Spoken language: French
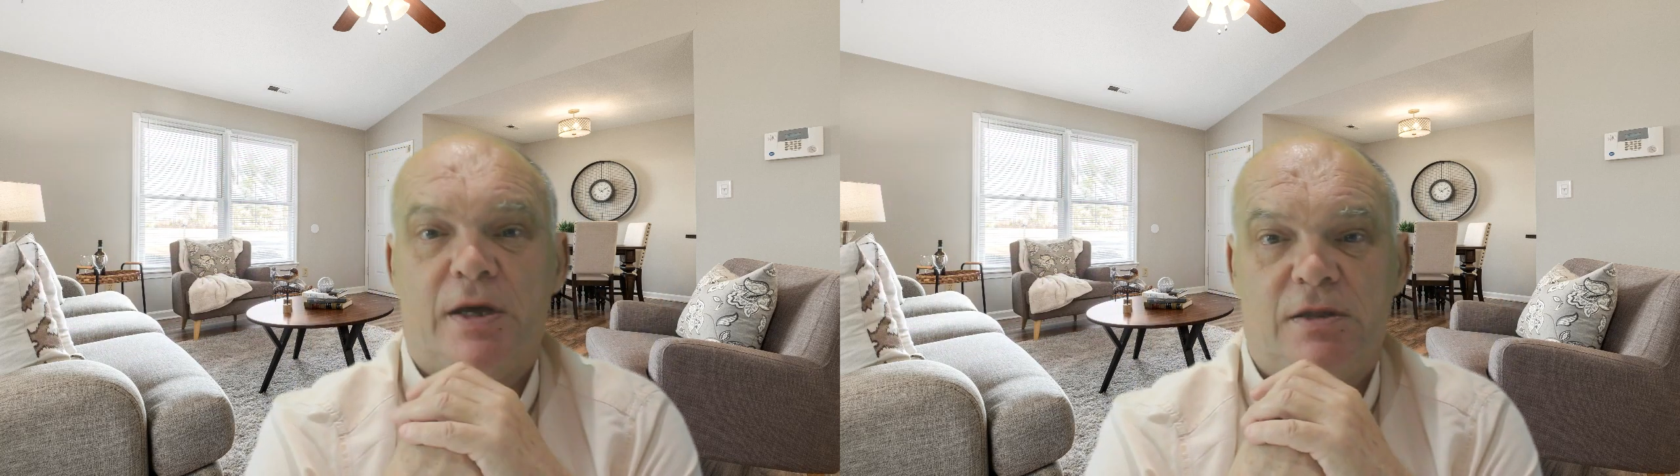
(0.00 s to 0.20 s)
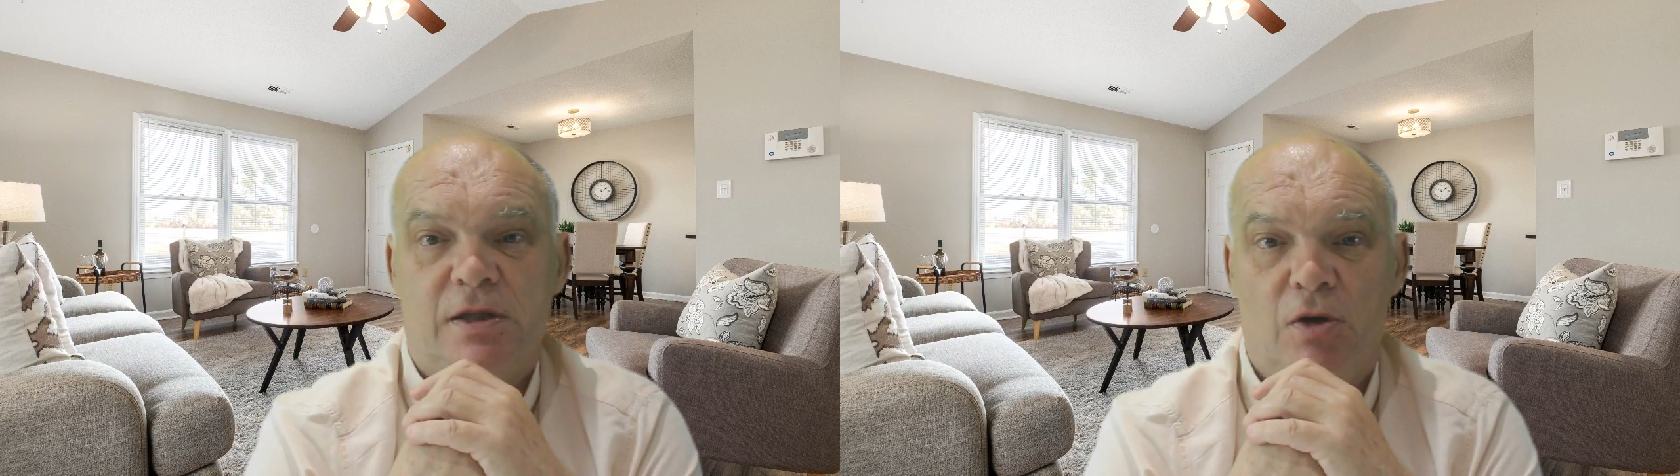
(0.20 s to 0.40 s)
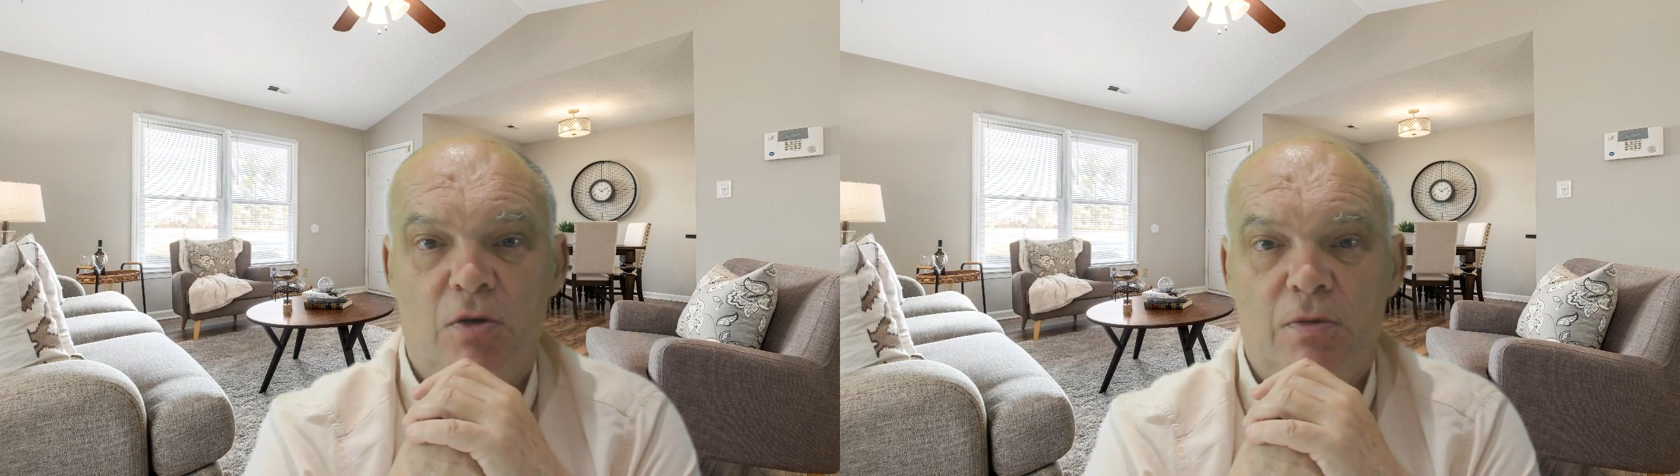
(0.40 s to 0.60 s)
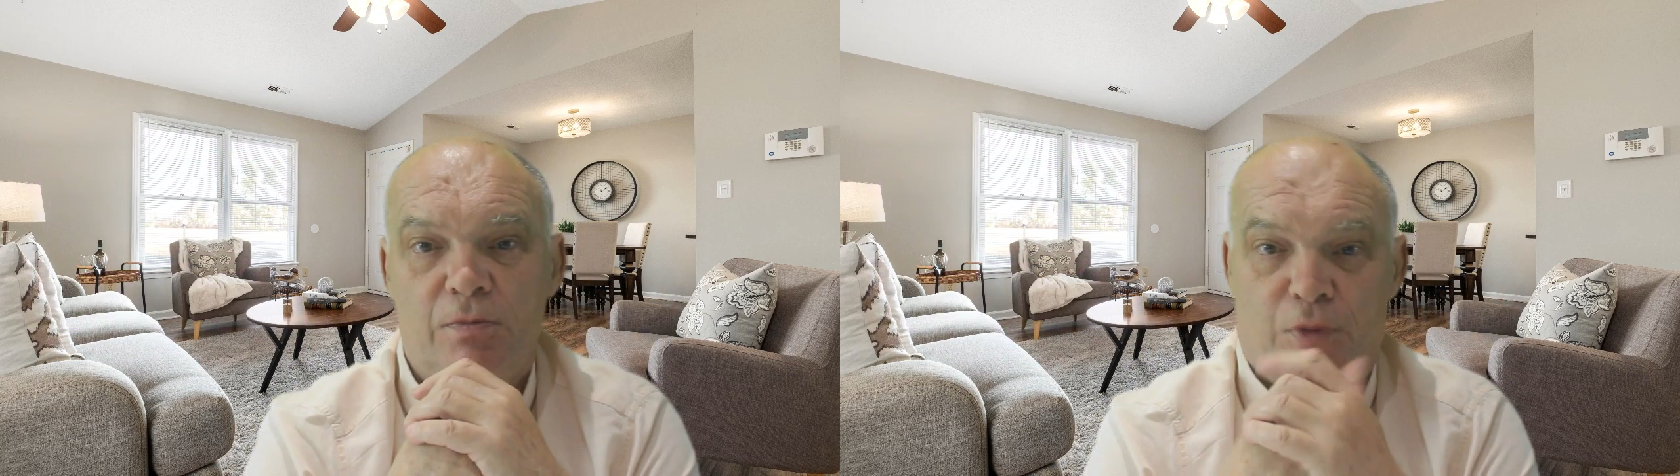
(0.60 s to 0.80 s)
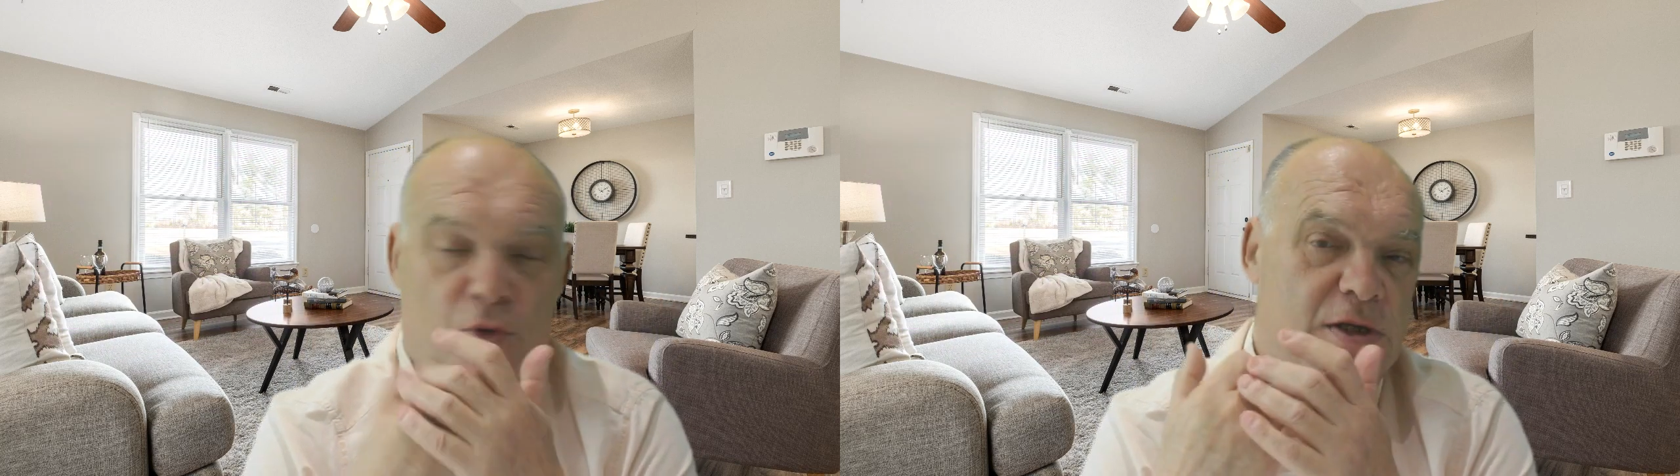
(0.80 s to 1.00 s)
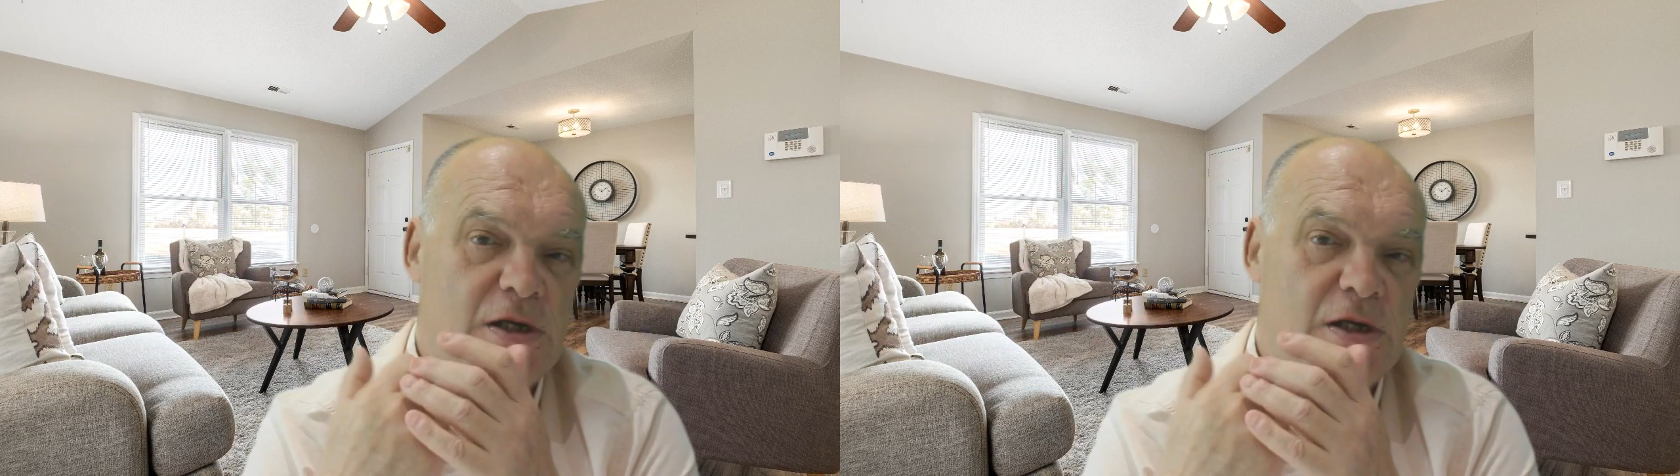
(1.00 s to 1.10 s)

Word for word: accédants pour qui